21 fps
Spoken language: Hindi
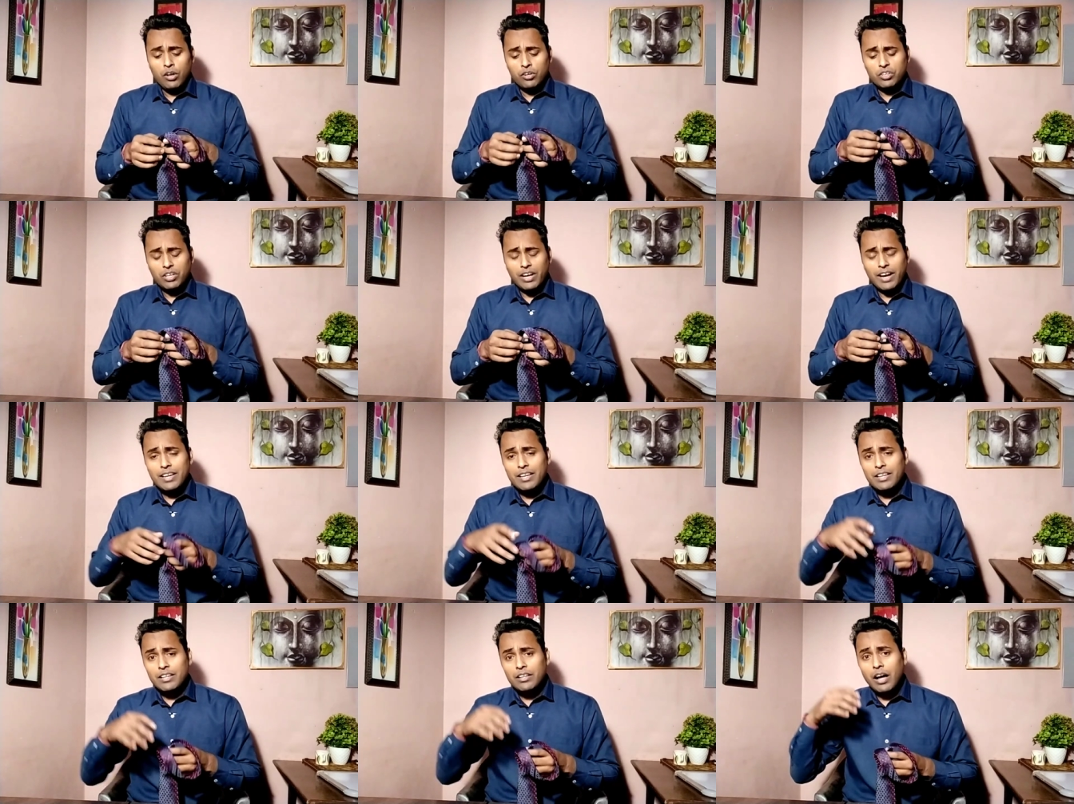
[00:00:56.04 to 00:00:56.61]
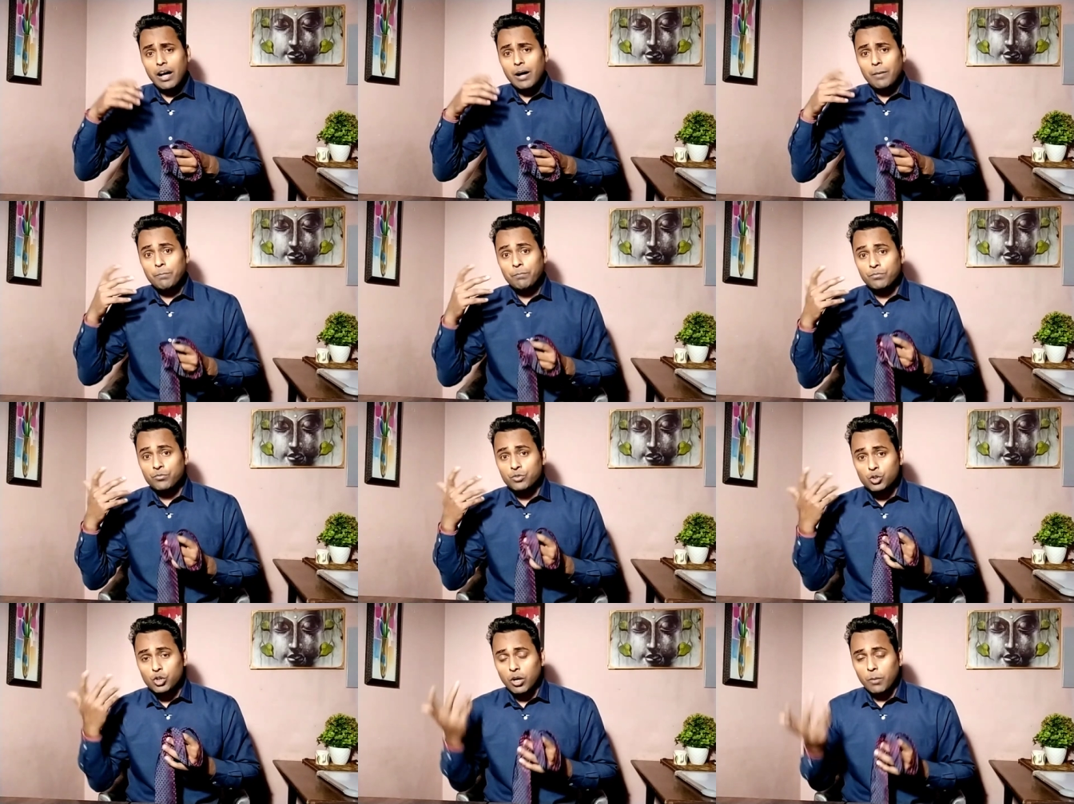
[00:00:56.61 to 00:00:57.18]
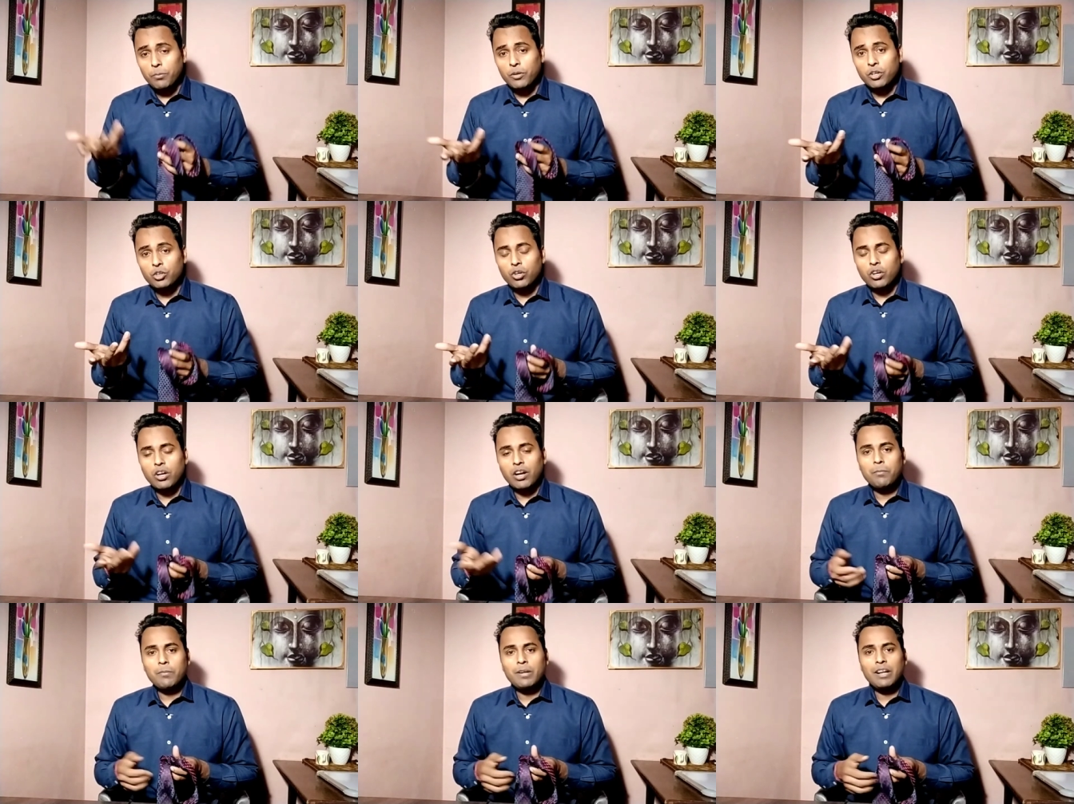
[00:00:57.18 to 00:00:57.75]
टाई आप जॉब के
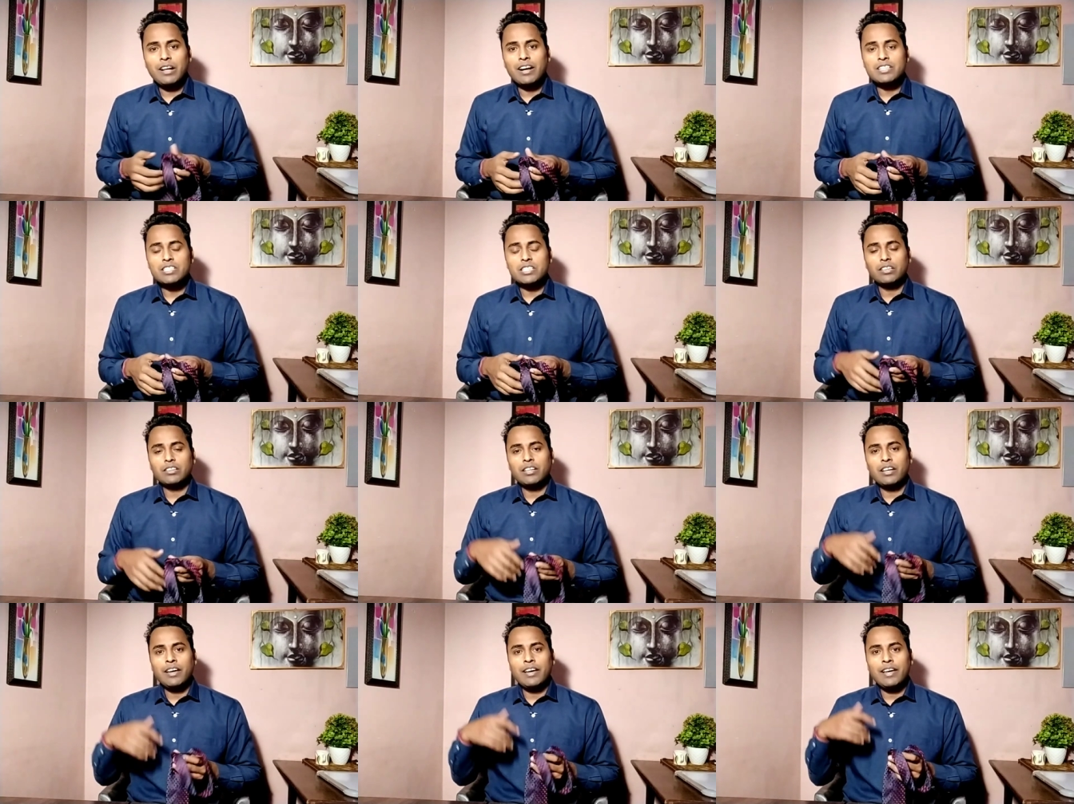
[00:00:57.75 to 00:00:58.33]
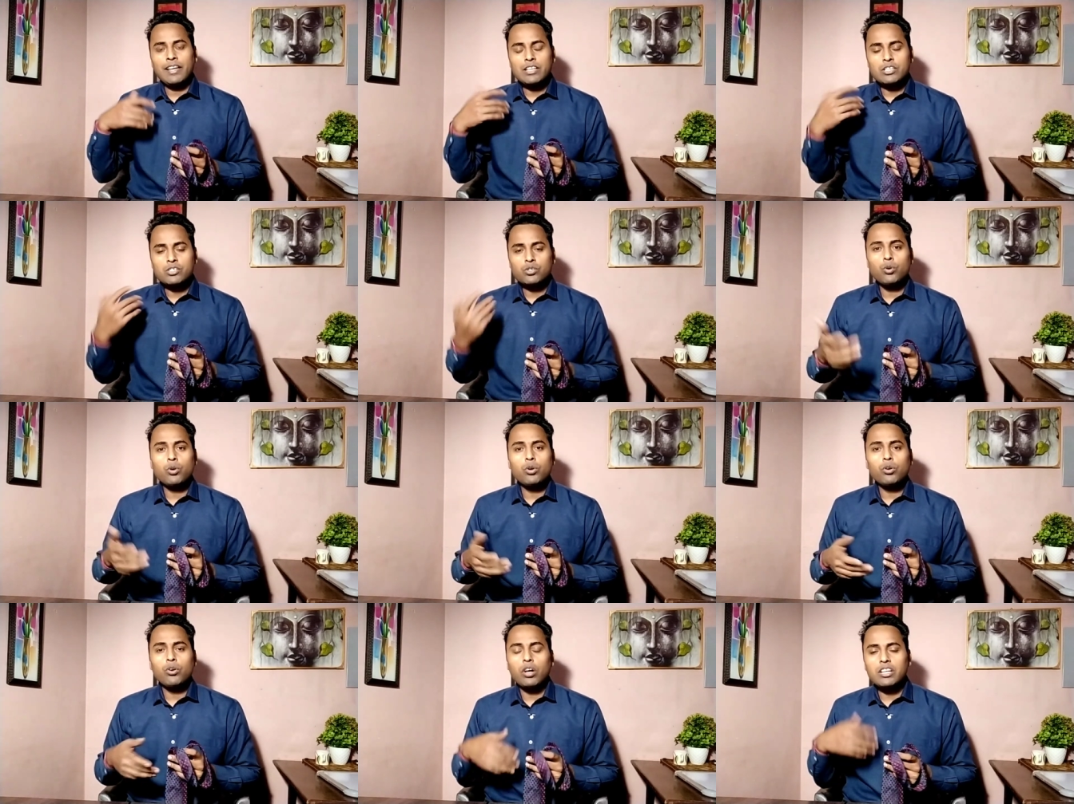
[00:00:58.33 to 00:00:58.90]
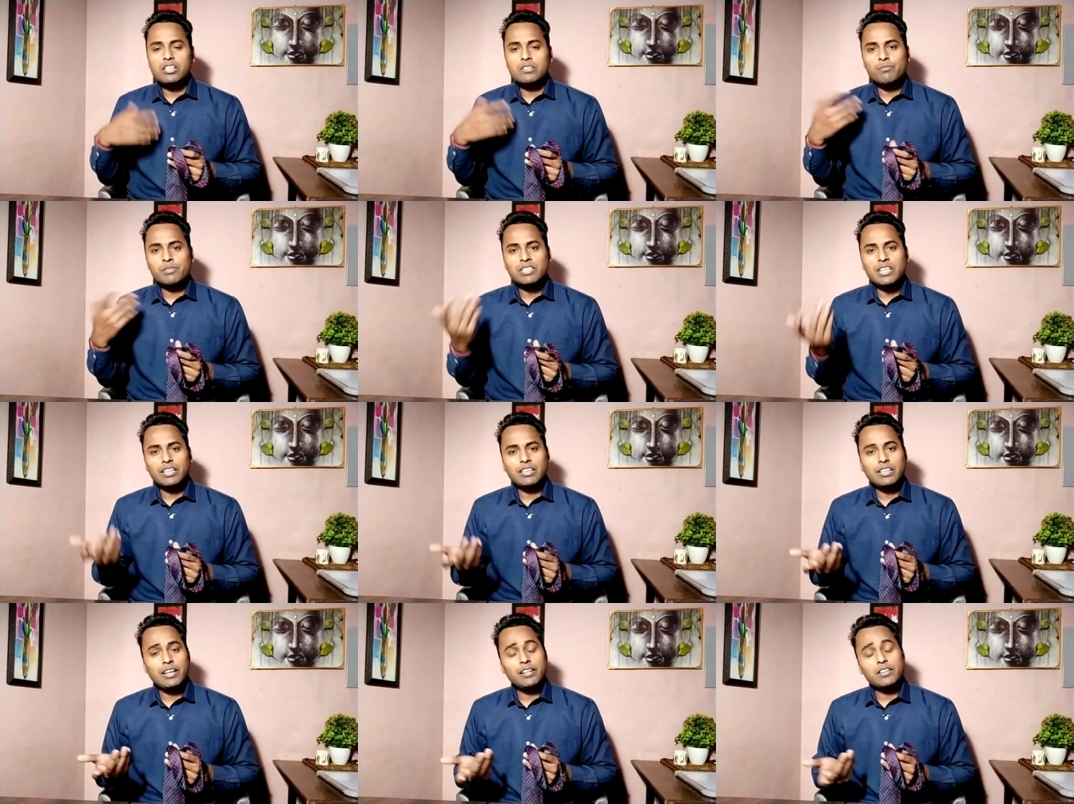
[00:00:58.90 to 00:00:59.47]
दौरान भी लगा सकते हैं स्कूल कॉलेज में
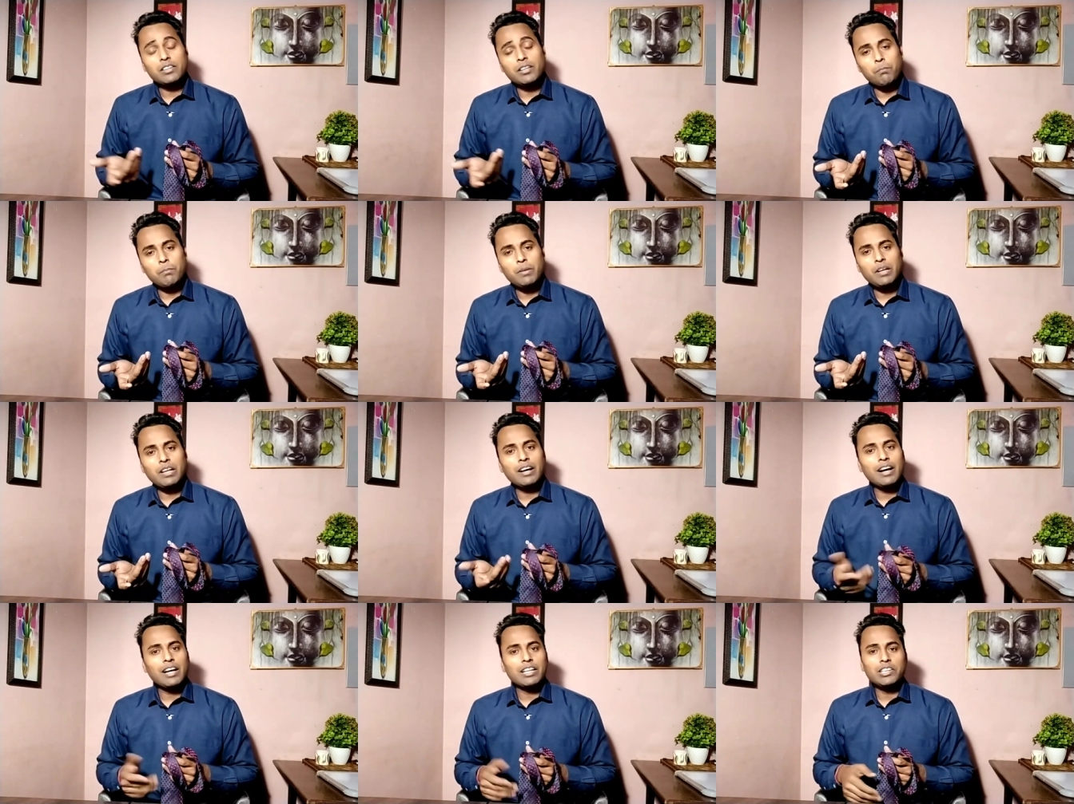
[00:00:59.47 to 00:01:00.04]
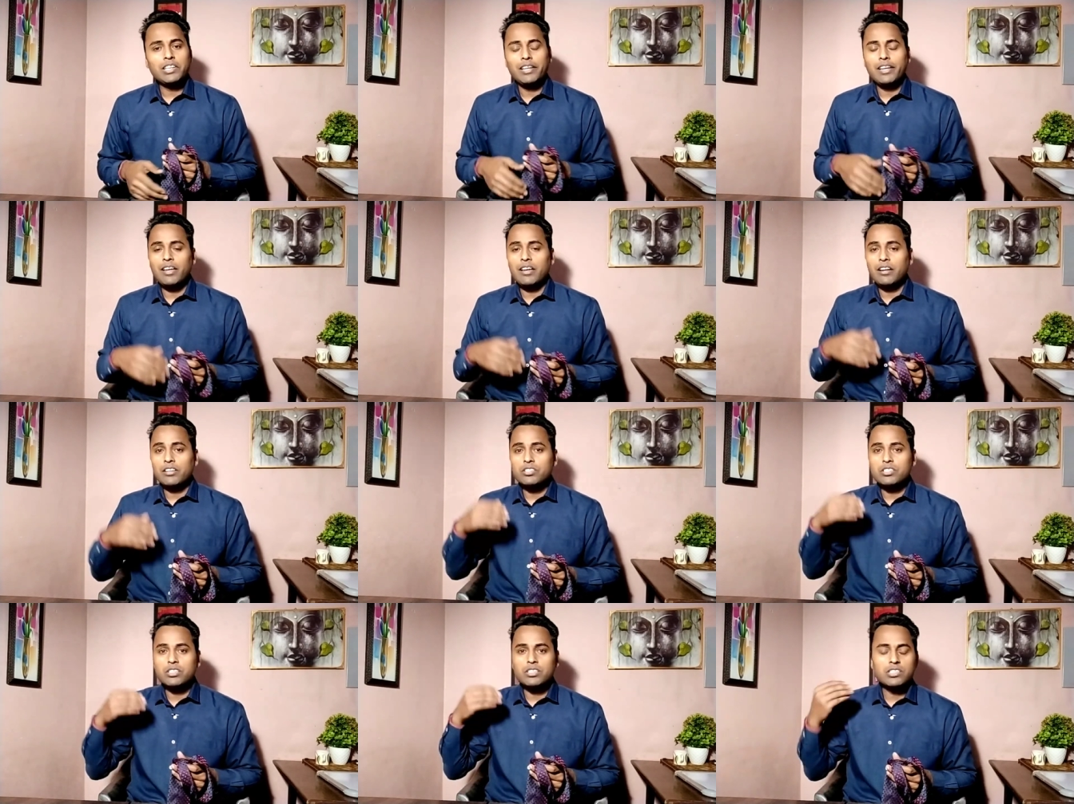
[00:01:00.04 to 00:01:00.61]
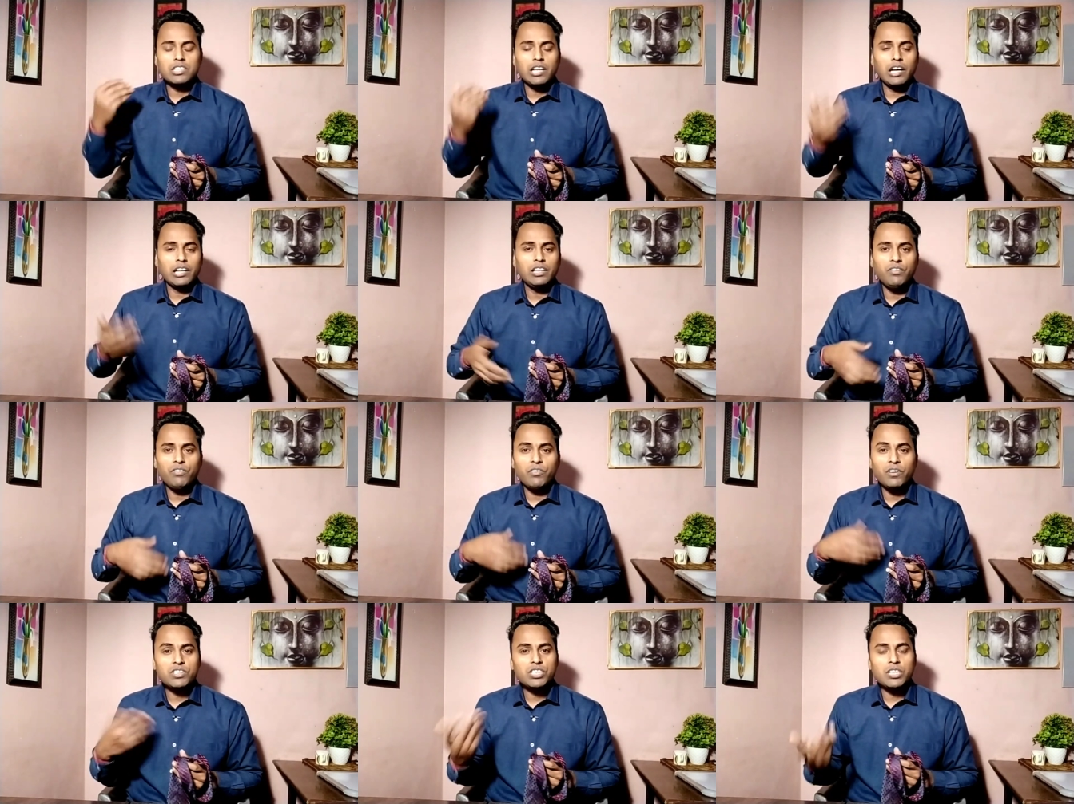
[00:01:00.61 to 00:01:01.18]
जाते हैं तब भी लगाते हैं किसी
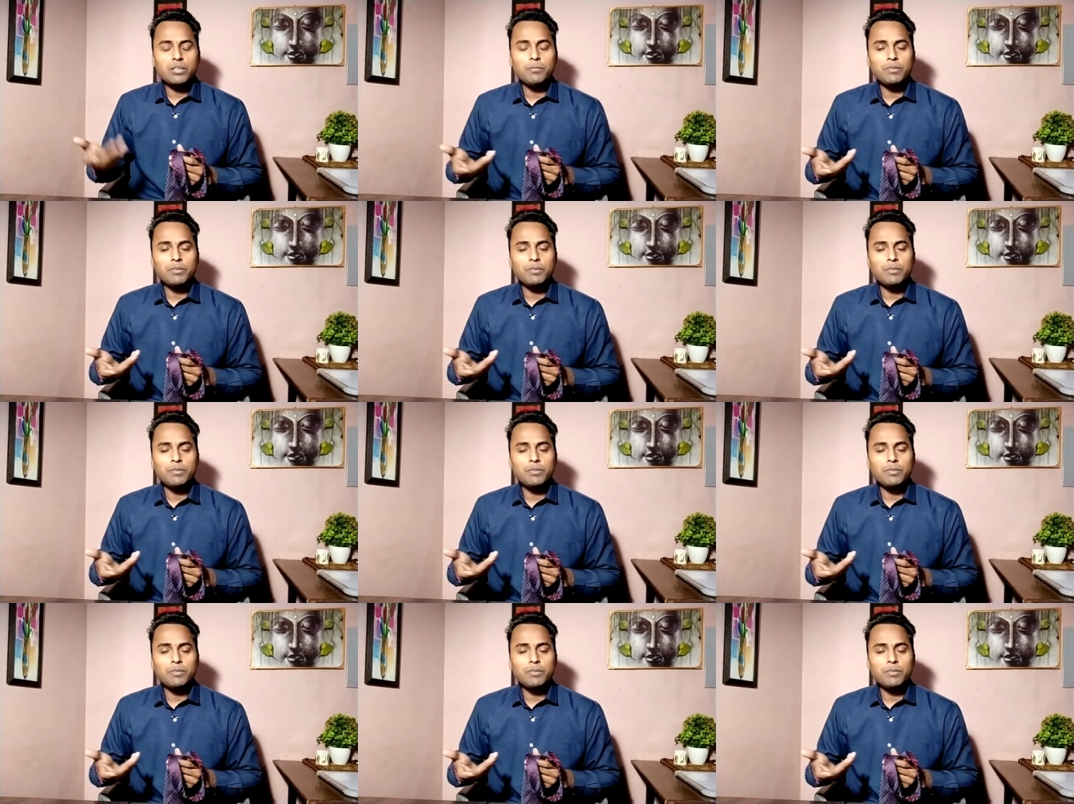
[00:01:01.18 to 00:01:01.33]
शादी फंक्शन